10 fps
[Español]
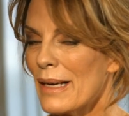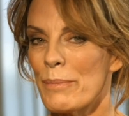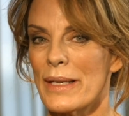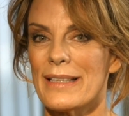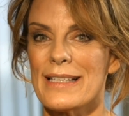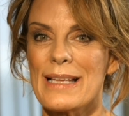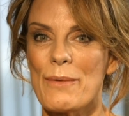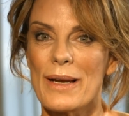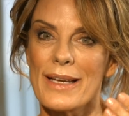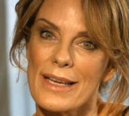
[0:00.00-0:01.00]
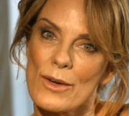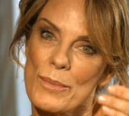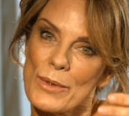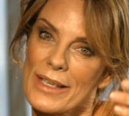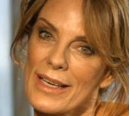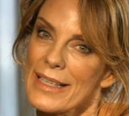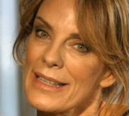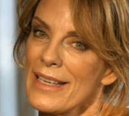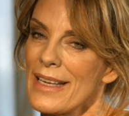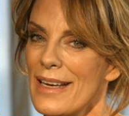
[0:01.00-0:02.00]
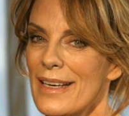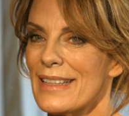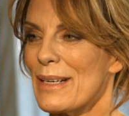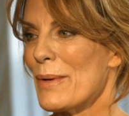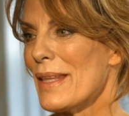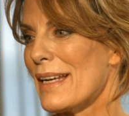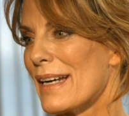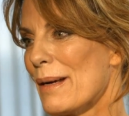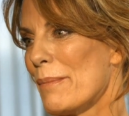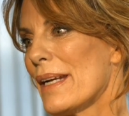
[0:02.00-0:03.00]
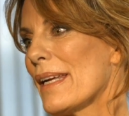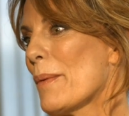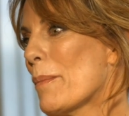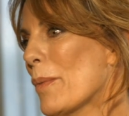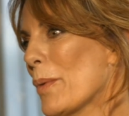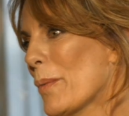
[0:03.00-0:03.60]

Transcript: aprendes a hablar y a comunicarte a través de la cámara y es muy